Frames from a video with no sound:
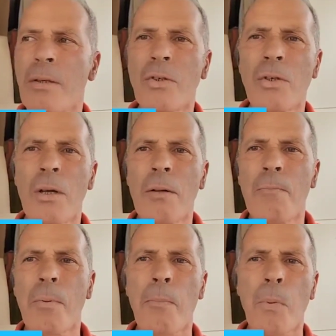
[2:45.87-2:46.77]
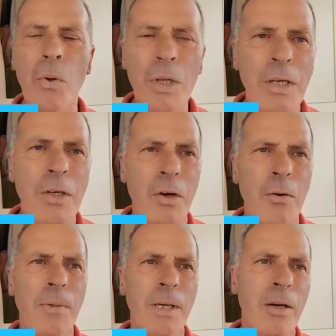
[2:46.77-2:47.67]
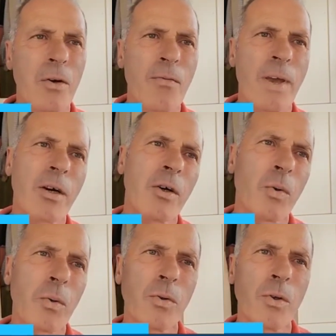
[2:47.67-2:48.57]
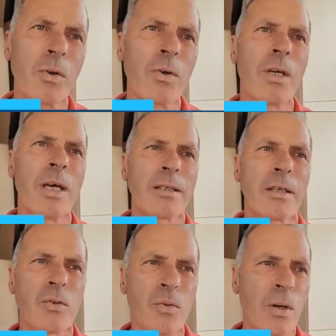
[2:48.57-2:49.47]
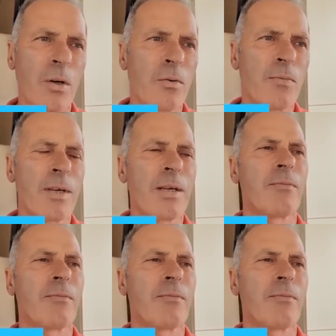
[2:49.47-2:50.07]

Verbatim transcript: per il, il, popolino, perché a noi vengono non gli assessori,